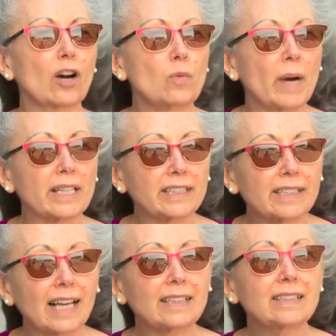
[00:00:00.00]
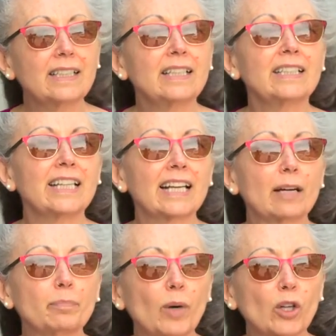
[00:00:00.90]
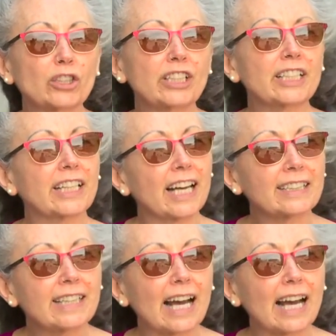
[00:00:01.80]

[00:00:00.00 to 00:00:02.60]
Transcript: la humanidad y el aporte que han